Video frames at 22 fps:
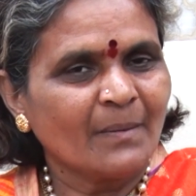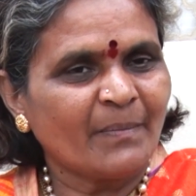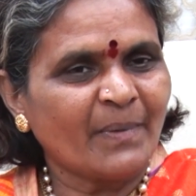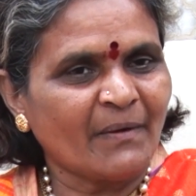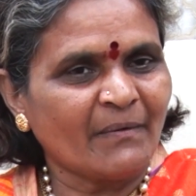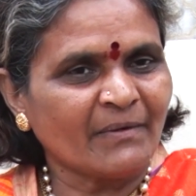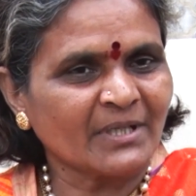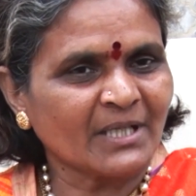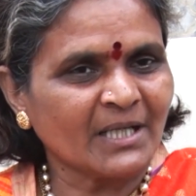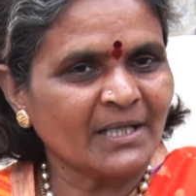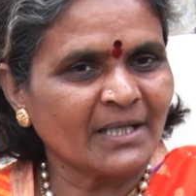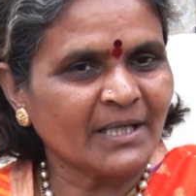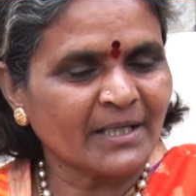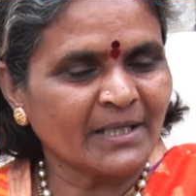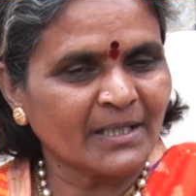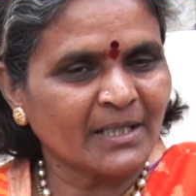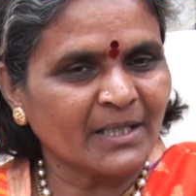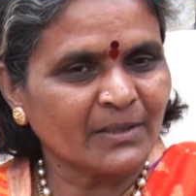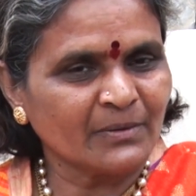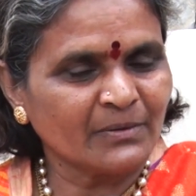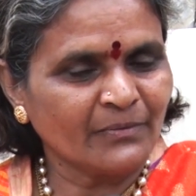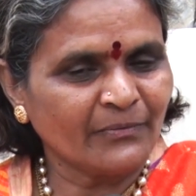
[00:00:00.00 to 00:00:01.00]
పవన్ కళ్యాణ్
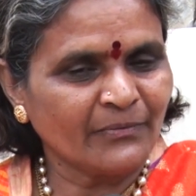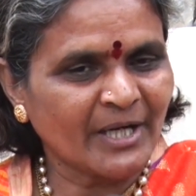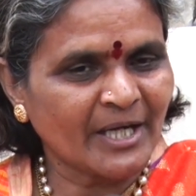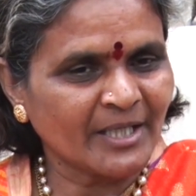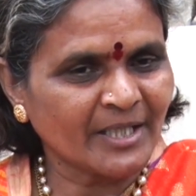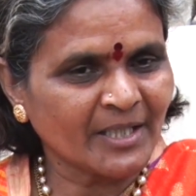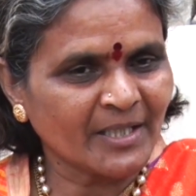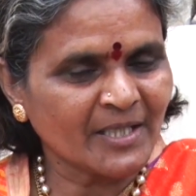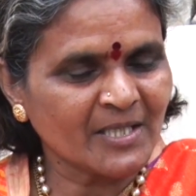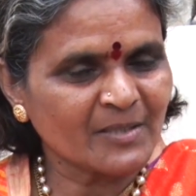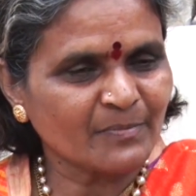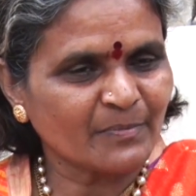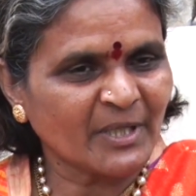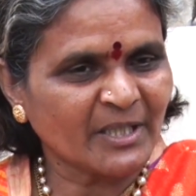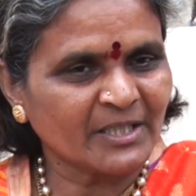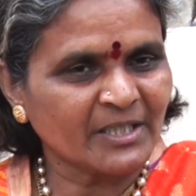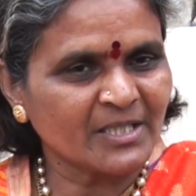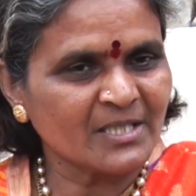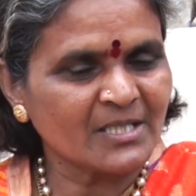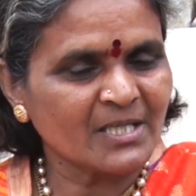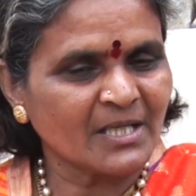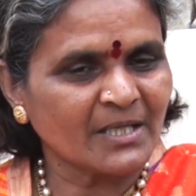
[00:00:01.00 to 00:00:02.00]
గారు వెంటనే
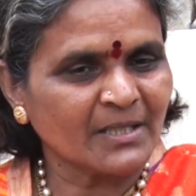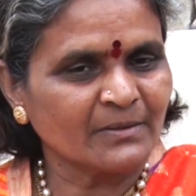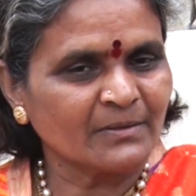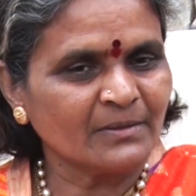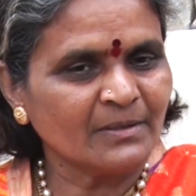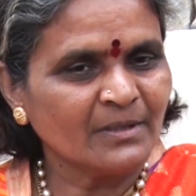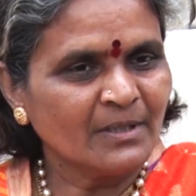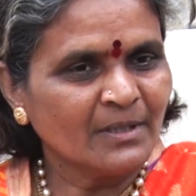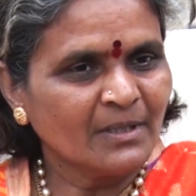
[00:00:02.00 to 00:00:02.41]
స్పందించారు